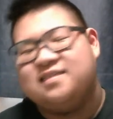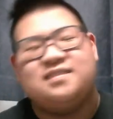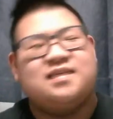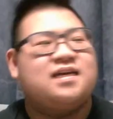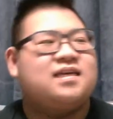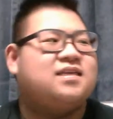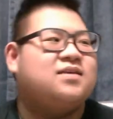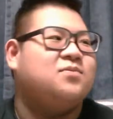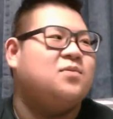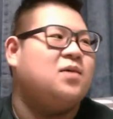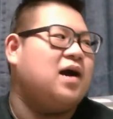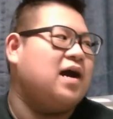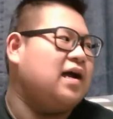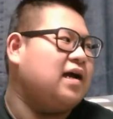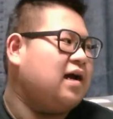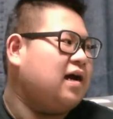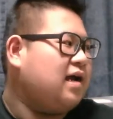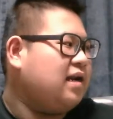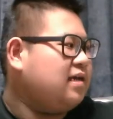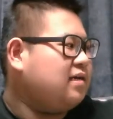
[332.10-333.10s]
さっきも
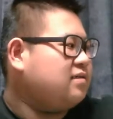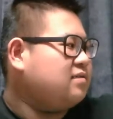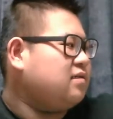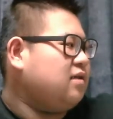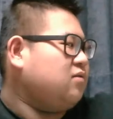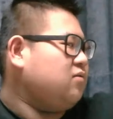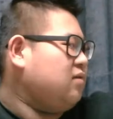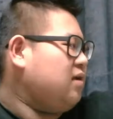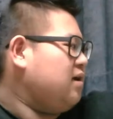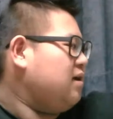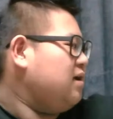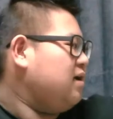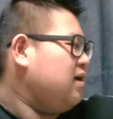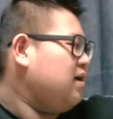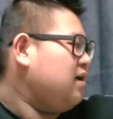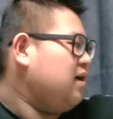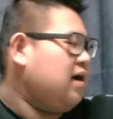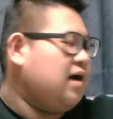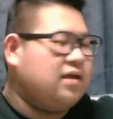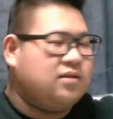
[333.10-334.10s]
アレクサとね
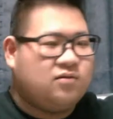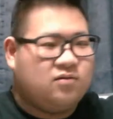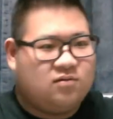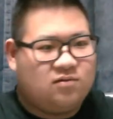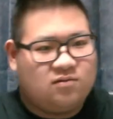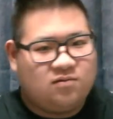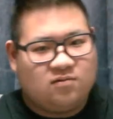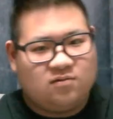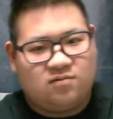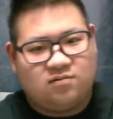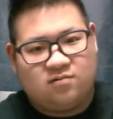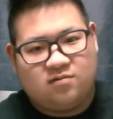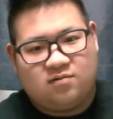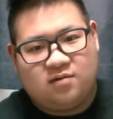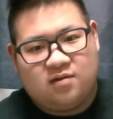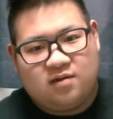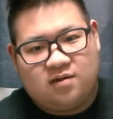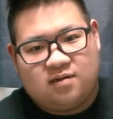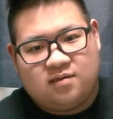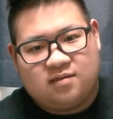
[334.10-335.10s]
あのー、
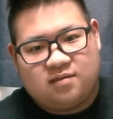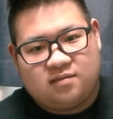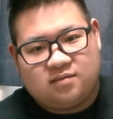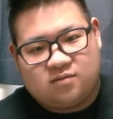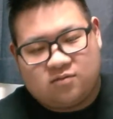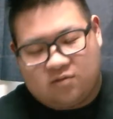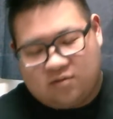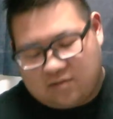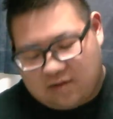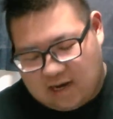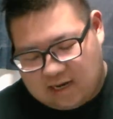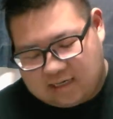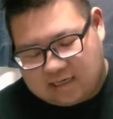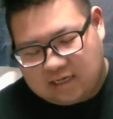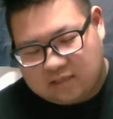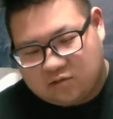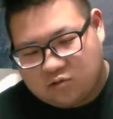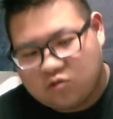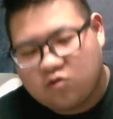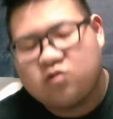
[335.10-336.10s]
そのあれ
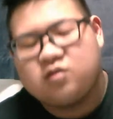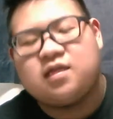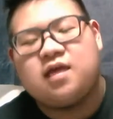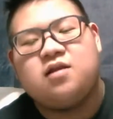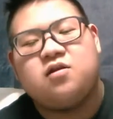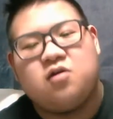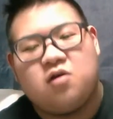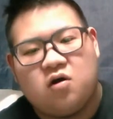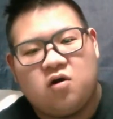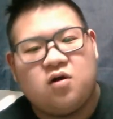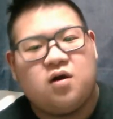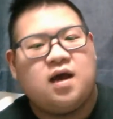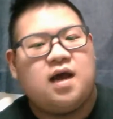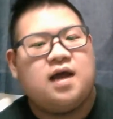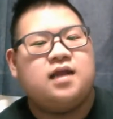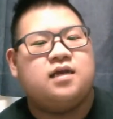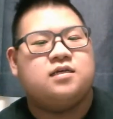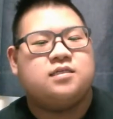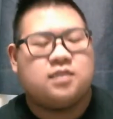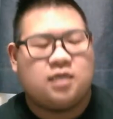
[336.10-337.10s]
が届いたのよ
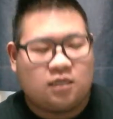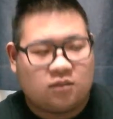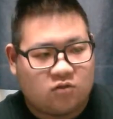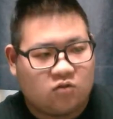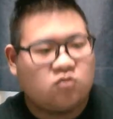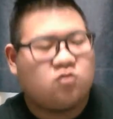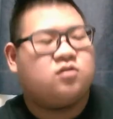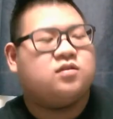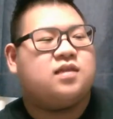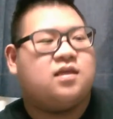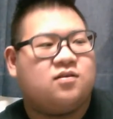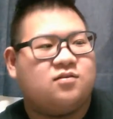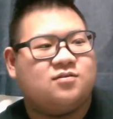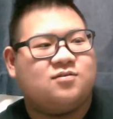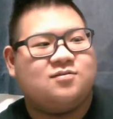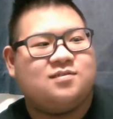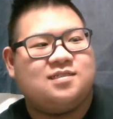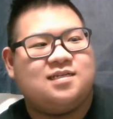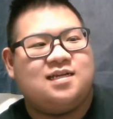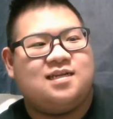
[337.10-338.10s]
アレクサが届いたの
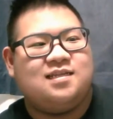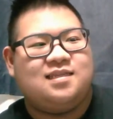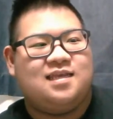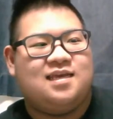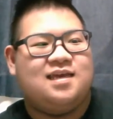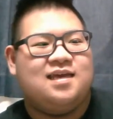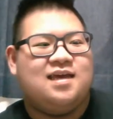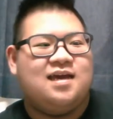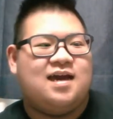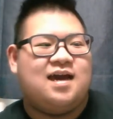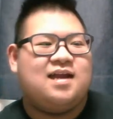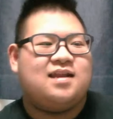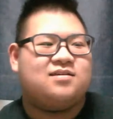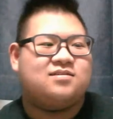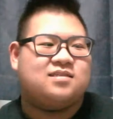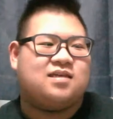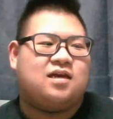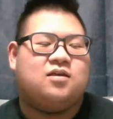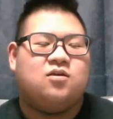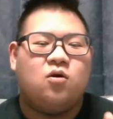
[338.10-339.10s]
そしたらね
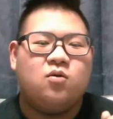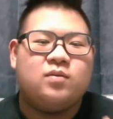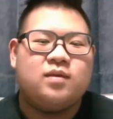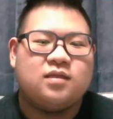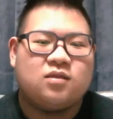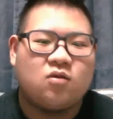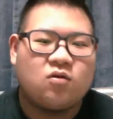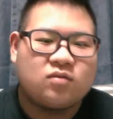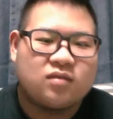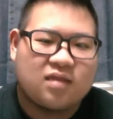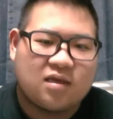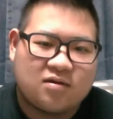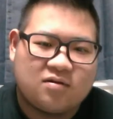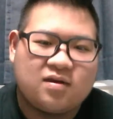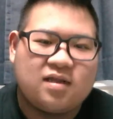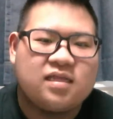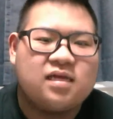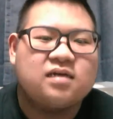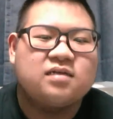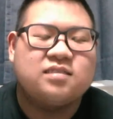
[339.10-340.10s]
アレクサが読み取ってく
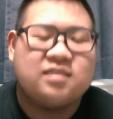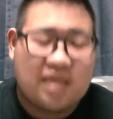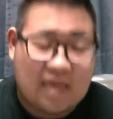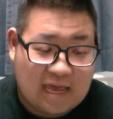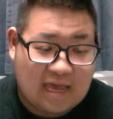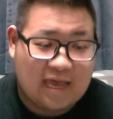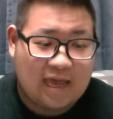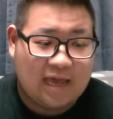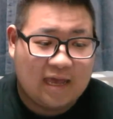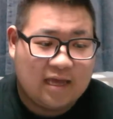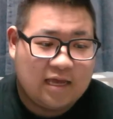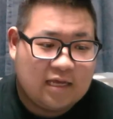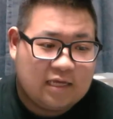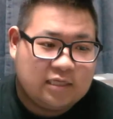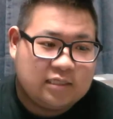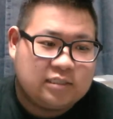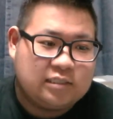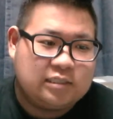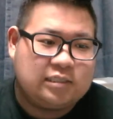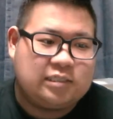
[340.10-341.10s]
れなくて
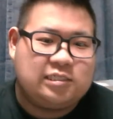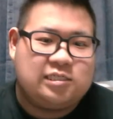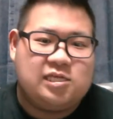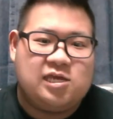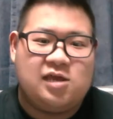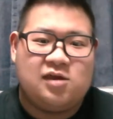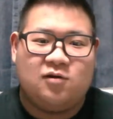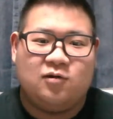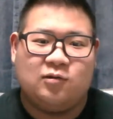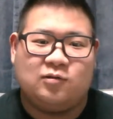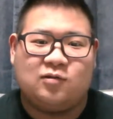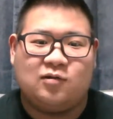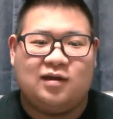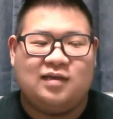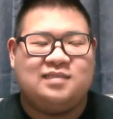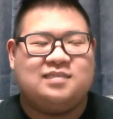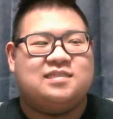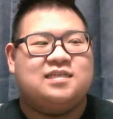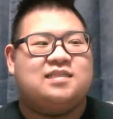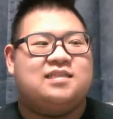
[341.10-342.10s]
死ねよとか
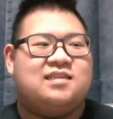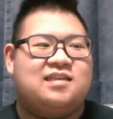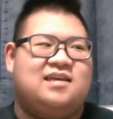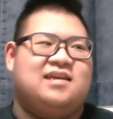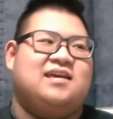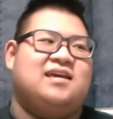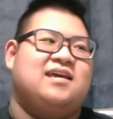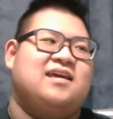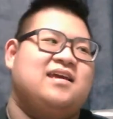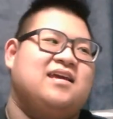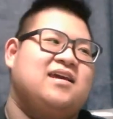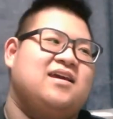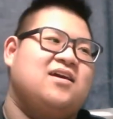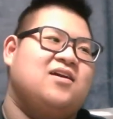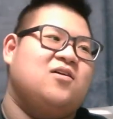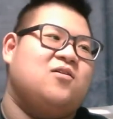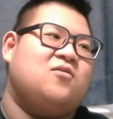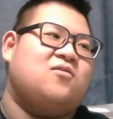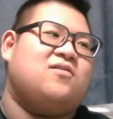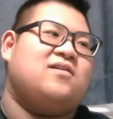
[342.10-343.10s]
言っちゃって
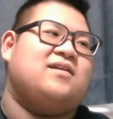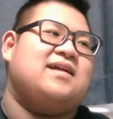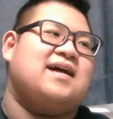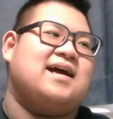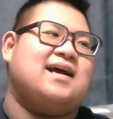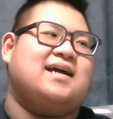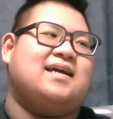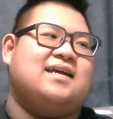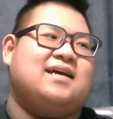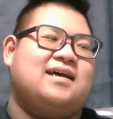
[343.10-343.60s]
俺なんか